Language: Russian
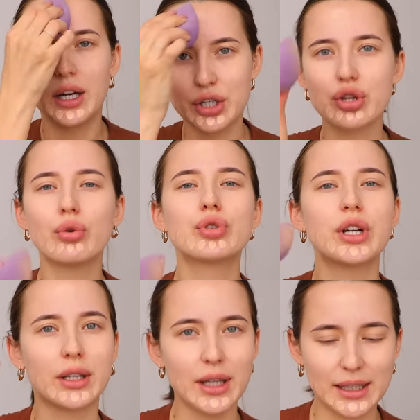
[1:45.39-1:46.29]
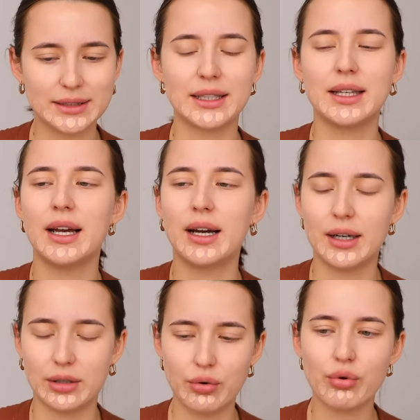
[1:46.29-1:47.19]
э, что уже классно
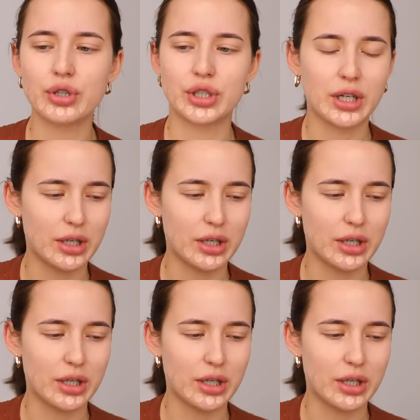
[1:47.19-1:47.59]
для кожи,